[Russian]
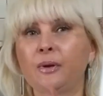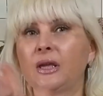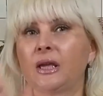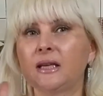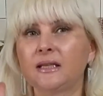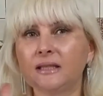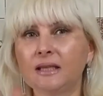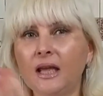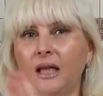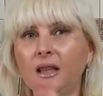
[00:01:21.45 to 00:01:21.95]

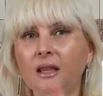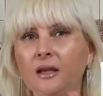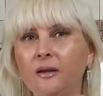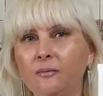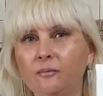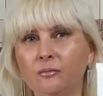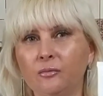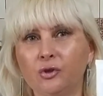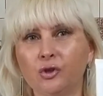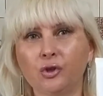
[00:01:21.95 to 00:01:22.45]
я
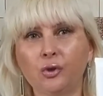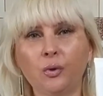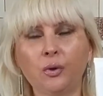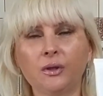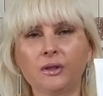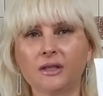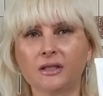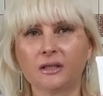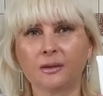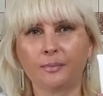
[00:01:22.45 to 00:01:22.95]
знала, что
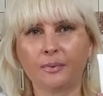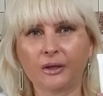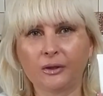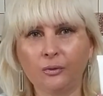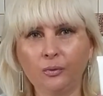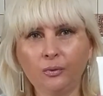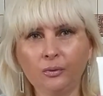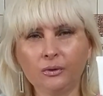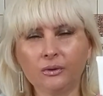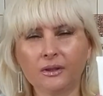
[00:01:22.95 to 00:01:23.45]
это за
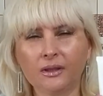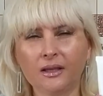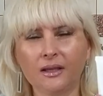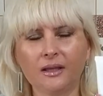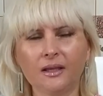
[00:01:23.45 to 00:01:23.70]
продукт,